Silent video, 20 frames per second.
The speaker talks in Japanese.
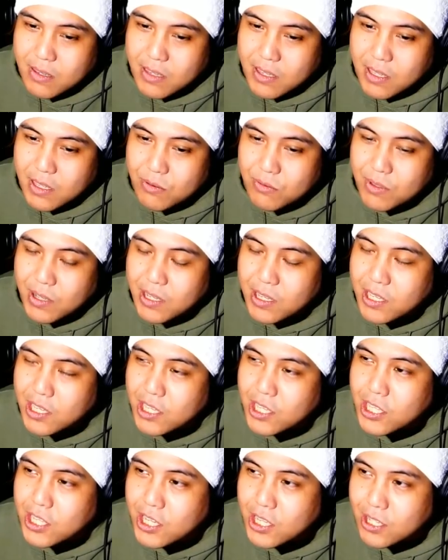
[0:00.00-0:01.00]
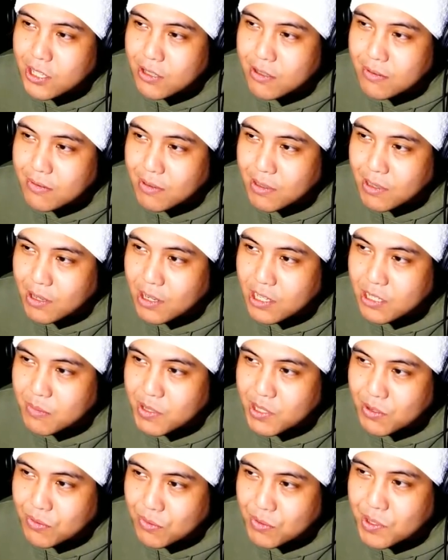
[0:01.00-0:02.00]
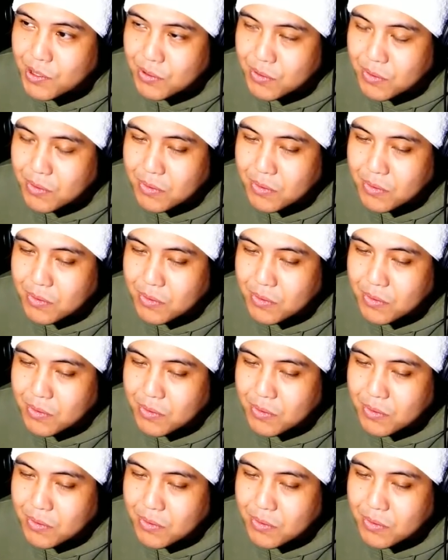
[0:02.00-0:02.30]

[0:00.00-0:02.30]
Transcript: 犬鳴行きたいって言い始めたそうなんですよ。